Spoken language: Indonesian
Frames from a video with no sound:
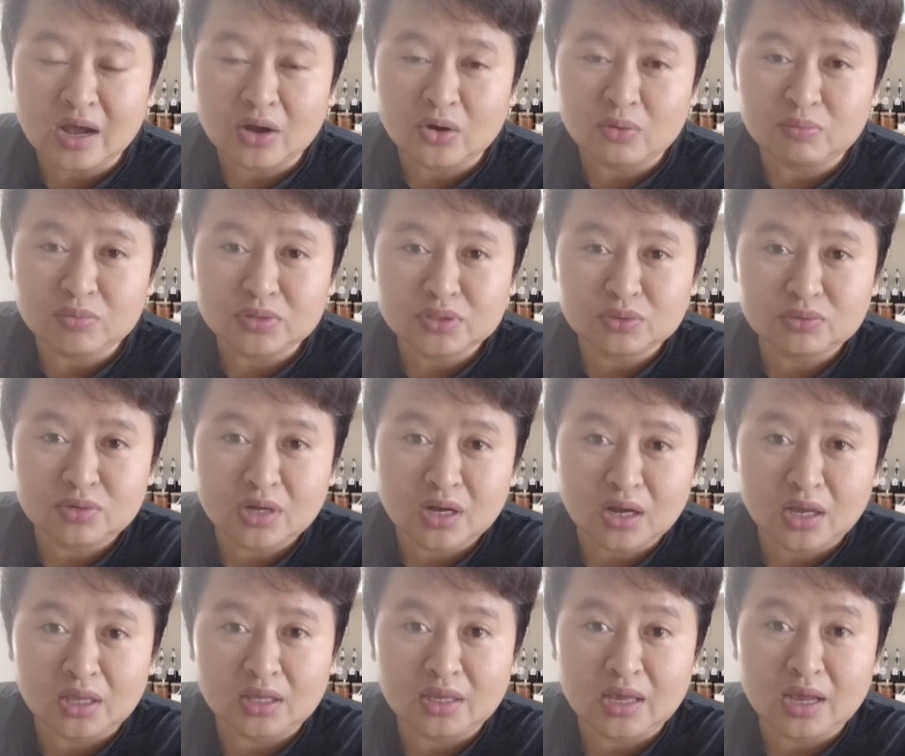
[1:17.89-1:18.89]
Kalau misalnya udah
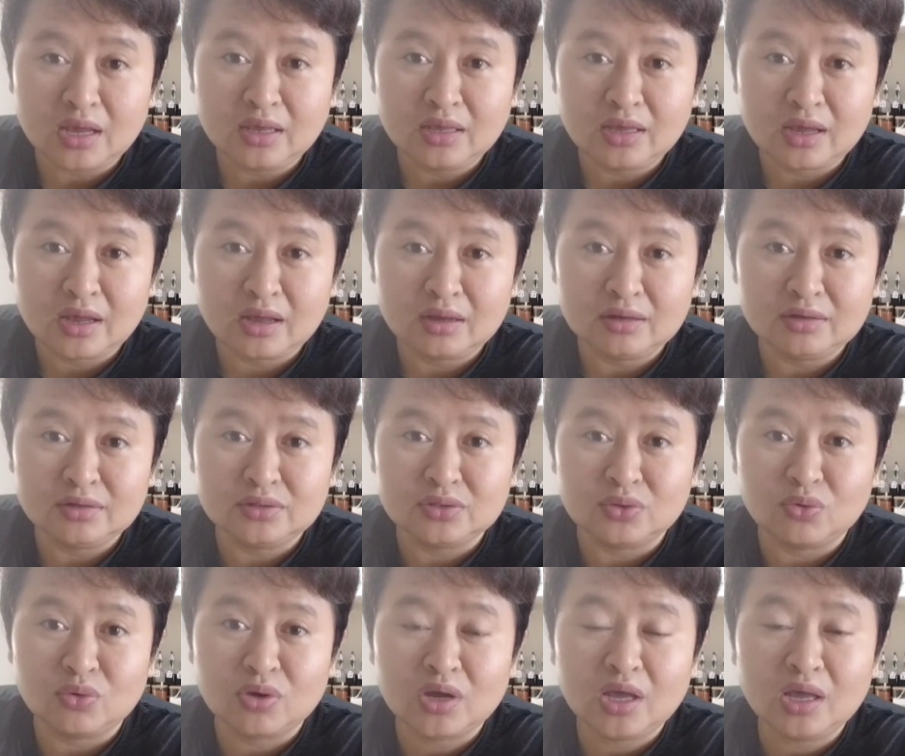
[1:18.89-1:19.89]
kenyang ya
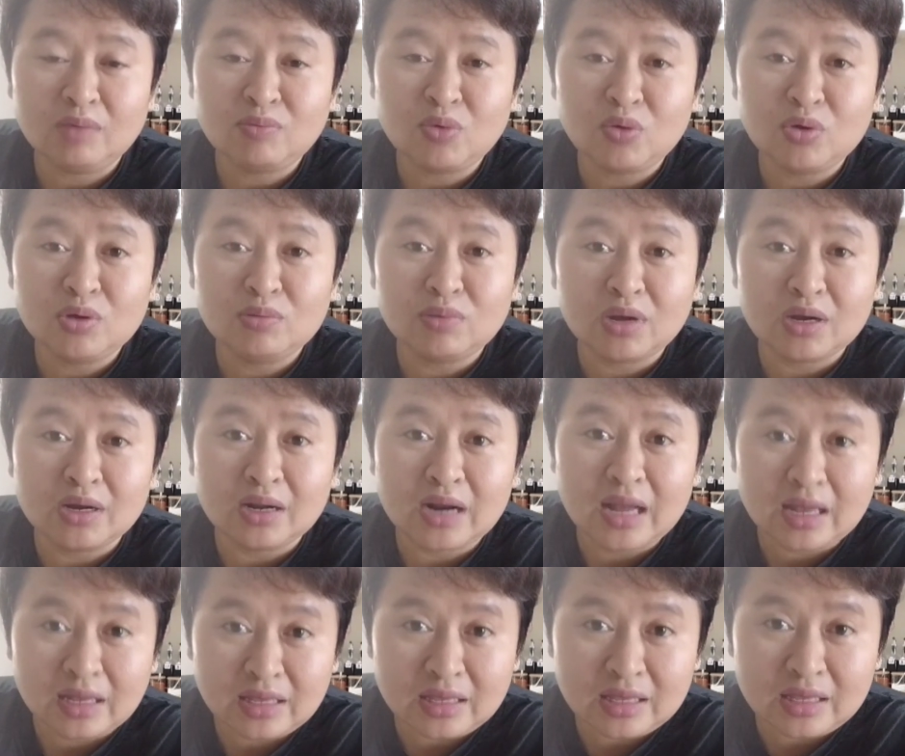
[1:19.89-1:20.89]
is oke okay, mau gimana
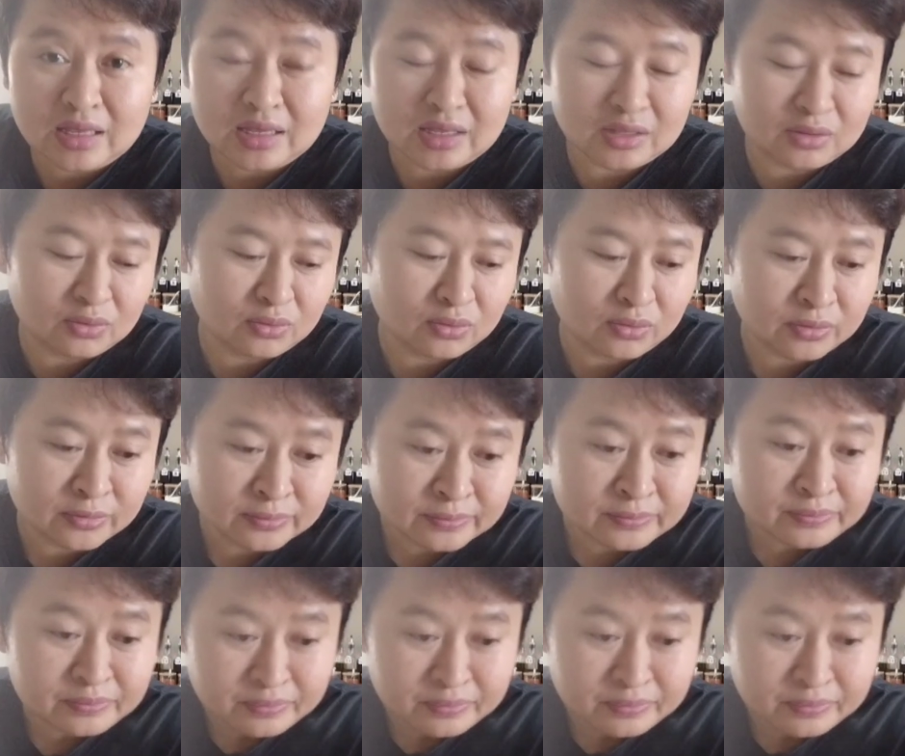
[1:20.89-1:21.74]
lagi gitu loh